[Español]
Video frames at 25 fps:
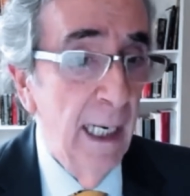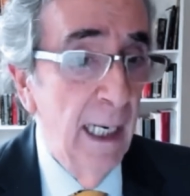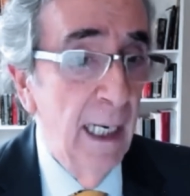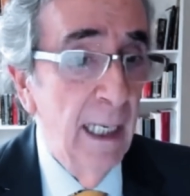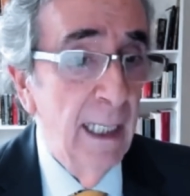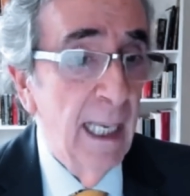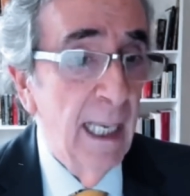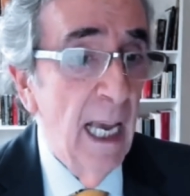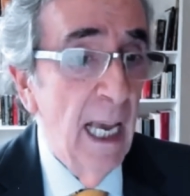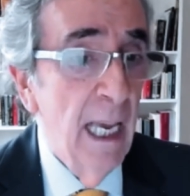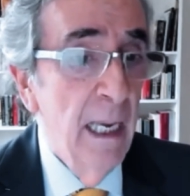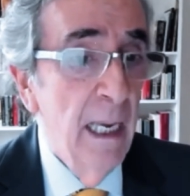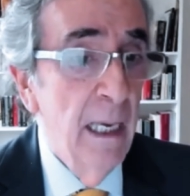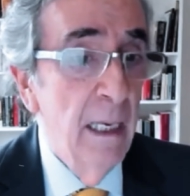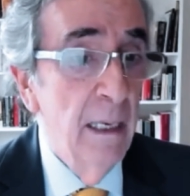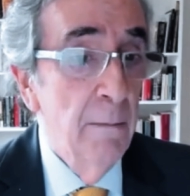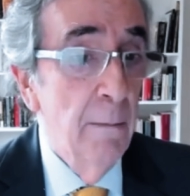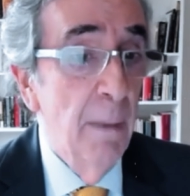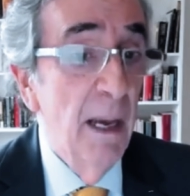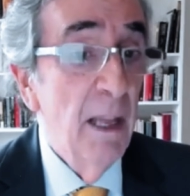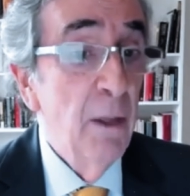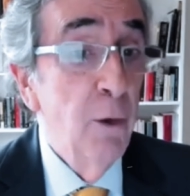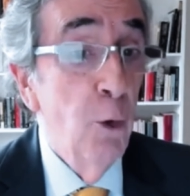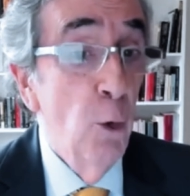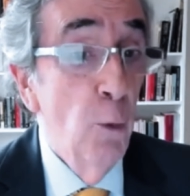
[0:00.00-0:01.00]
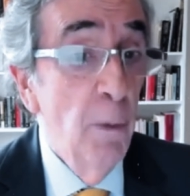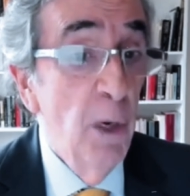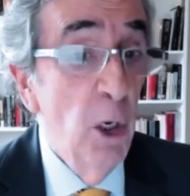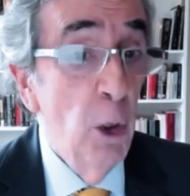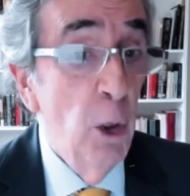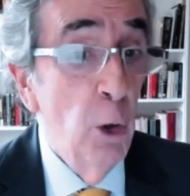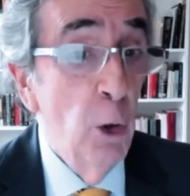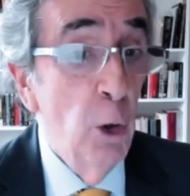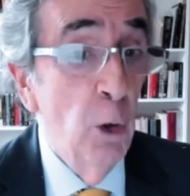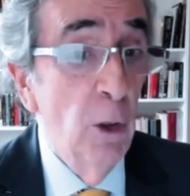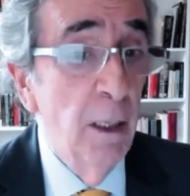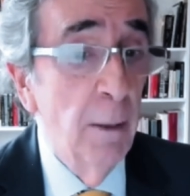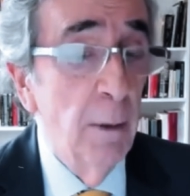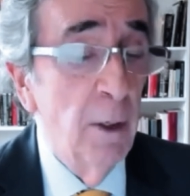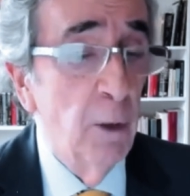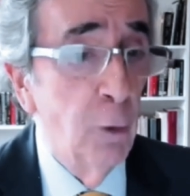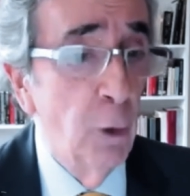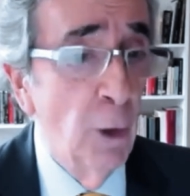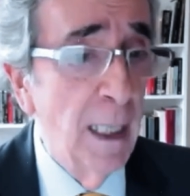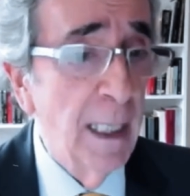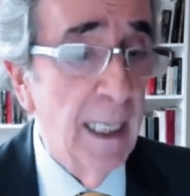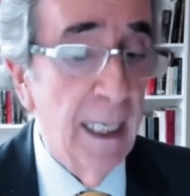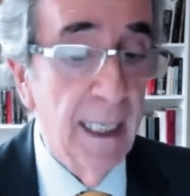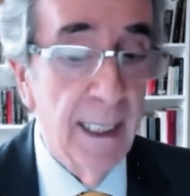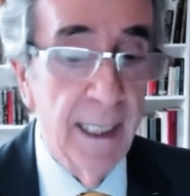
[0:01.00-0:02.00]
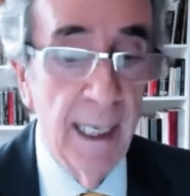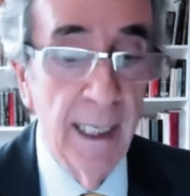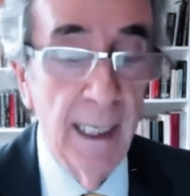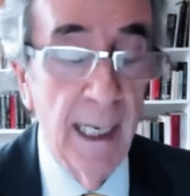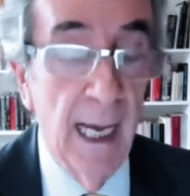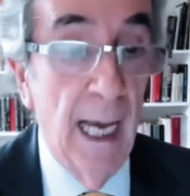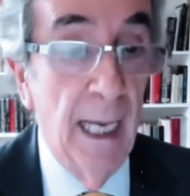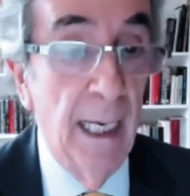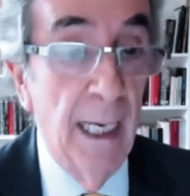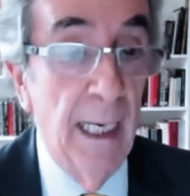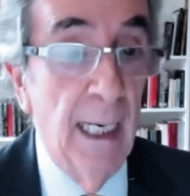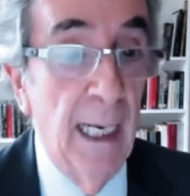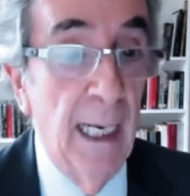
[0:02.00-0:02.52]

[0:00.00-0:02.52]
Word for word: en el que hay más de un millón de personas que están